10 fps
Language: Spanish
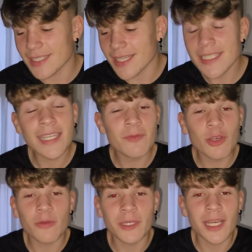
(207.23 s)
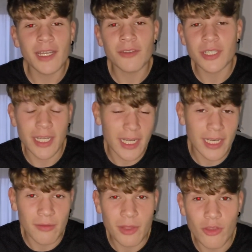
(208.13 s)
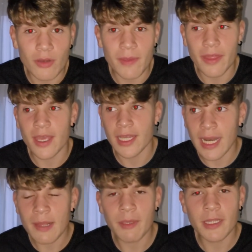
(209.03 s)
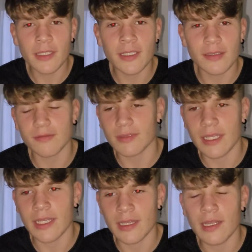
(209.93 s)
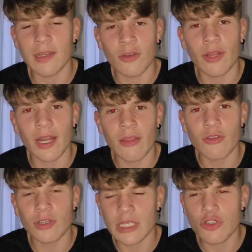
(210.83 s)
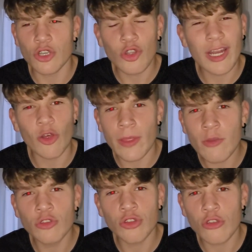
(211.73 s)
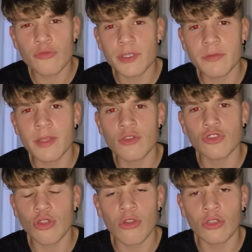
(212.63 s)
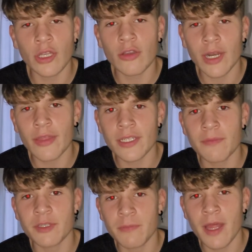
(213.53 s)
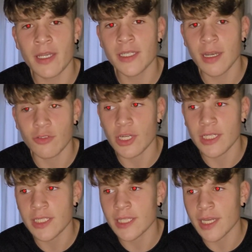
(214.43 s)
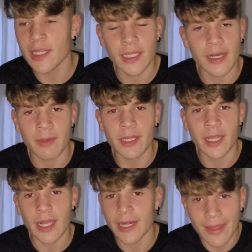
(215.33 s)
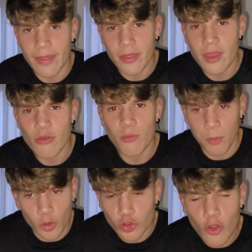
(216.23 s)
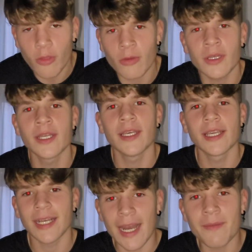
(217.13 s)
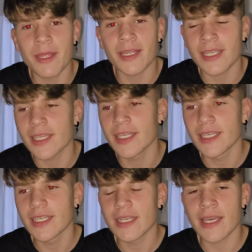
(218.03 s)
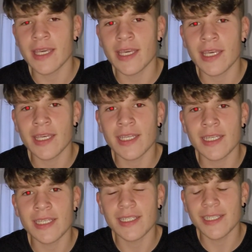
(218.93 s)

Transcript: ese tipo de comentarios era en el vídeo del PC, claramente eh, el ordenador, y yo creo que lo digo en todos mis vídeos, todo lo tengo gracias a mis padres, a los que les estaré eternamente agradecido por todo, claramente. Eh,